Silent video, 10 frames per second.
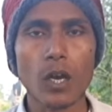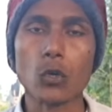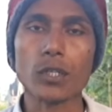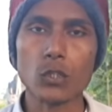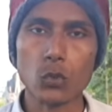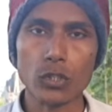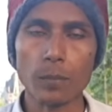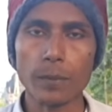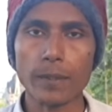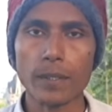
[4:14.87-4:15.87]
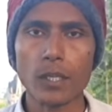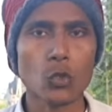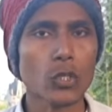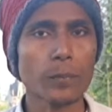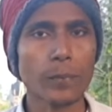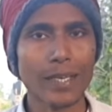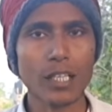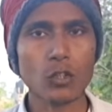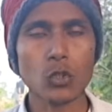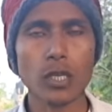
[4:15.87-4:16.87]
और किस होटल में क्योंकि
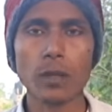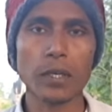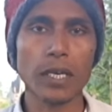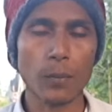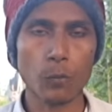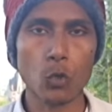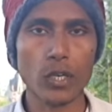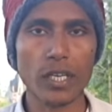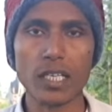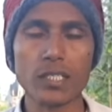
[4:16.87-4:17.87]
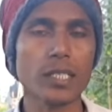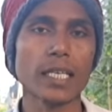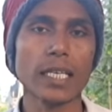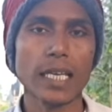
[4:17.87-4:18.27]
बारात जो है वह हम लोग के घर से